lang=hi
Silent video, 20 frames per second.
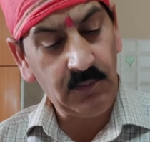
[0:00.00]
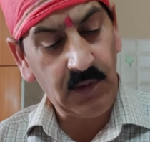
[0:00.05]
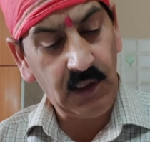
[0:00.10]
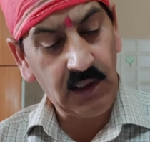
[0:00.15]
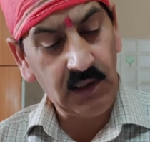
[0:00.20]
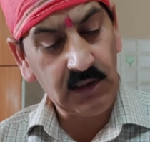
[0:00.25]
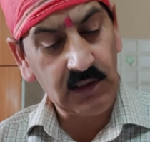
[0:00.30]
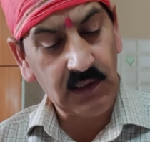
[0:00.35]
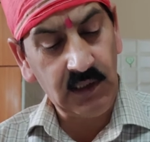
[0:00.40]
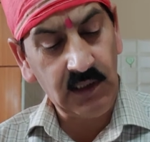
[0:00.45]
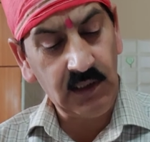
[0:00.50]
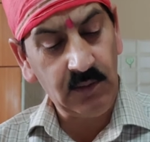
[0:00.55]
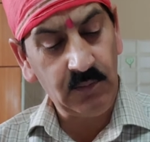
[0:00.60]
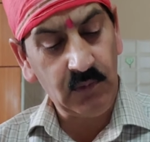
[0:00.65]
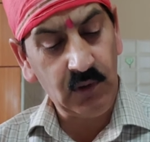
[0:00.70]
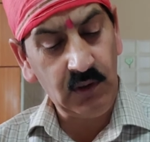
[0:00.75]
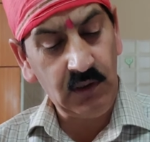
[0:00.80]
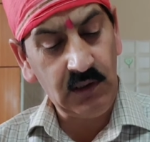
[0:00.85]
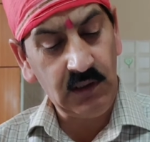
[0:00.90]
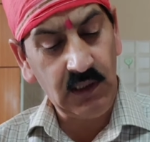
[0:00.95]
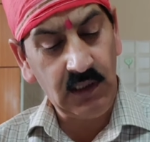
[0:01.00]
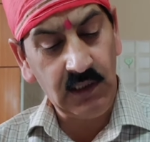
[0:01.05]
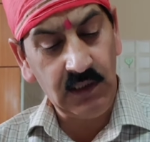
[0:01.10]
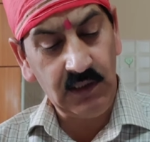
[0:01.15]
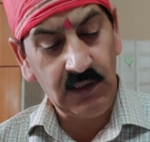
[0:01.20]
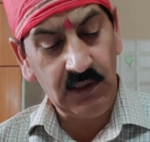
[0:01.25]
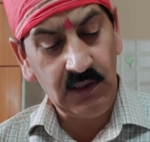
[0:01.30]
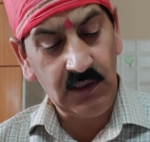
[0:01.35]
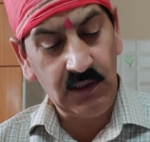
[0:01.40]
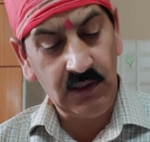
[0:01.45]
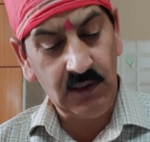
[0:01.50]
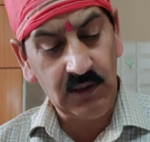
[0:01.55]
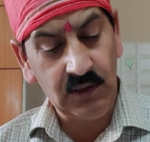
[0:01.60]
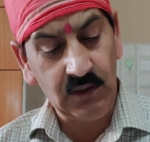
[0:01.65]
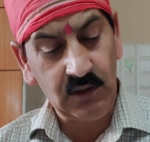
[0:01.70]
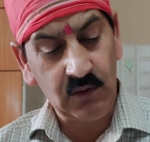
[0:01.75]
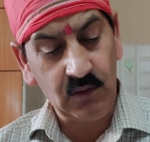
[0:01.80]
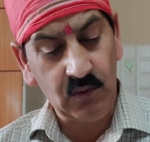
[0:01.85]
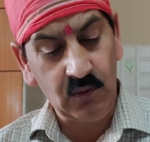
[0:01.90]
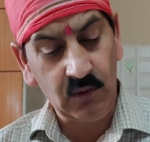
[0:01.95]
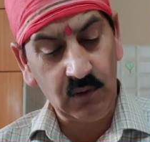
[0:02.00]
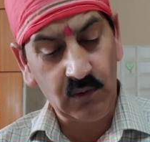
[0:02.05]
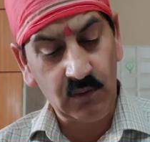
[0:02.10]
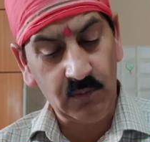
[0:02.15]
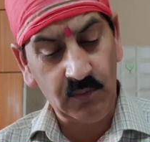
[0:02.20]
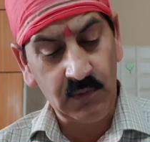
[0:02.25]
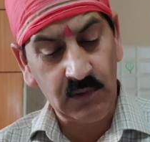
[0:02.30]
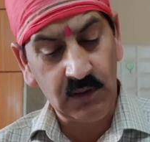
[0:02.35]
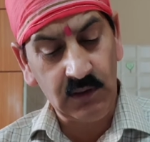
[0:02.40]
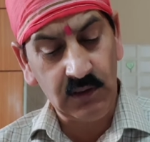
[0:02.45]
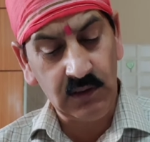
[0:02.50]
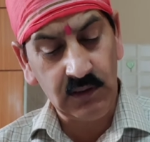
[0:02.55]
माता मोहिना ही जो तुम